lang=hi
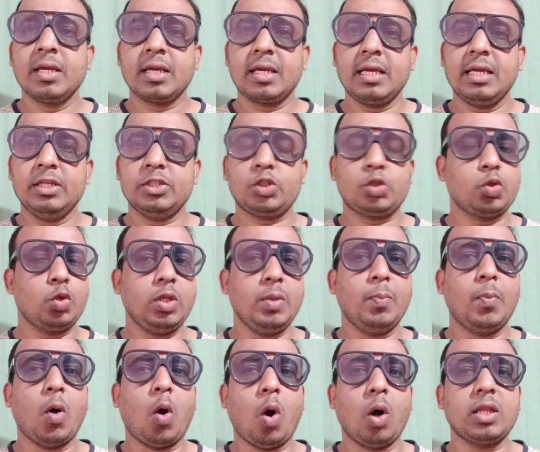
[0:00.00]
कि स्टोरी
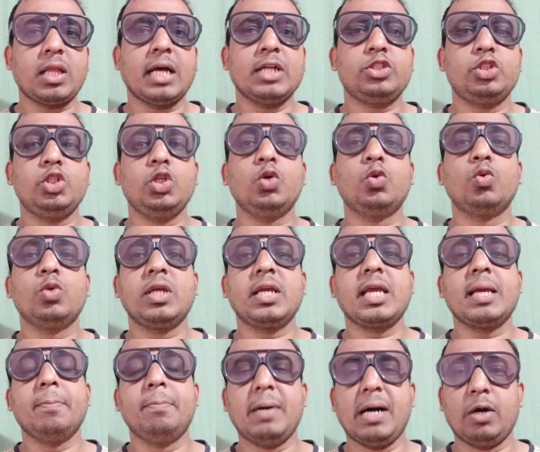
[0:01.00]
बहुत अच्छी होने
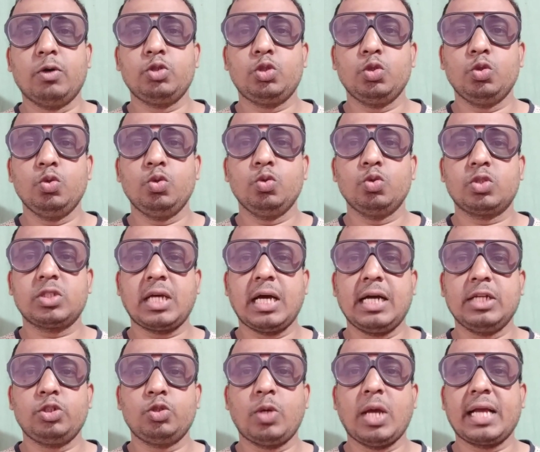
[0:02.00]
के बावजूद
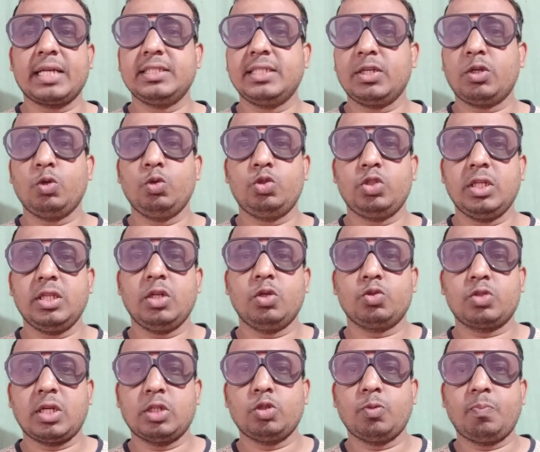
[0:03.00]
उसका जो एग्जीक्यूशन है
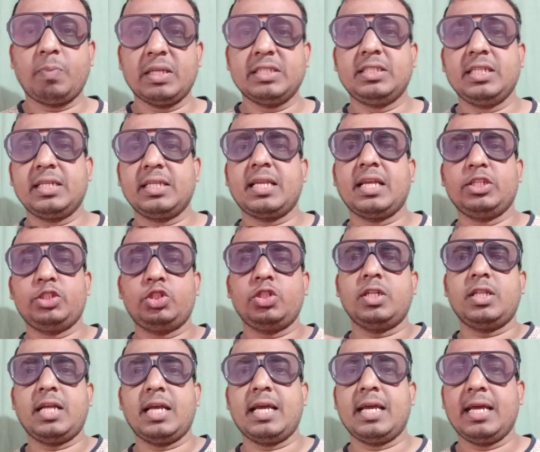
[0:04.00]
उसका जो
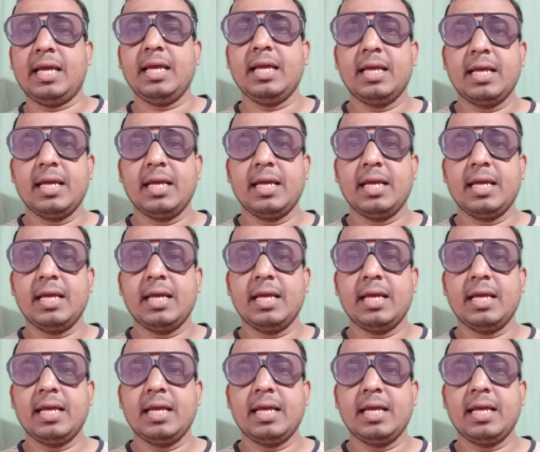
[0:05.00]
प्रेजेंटेशन है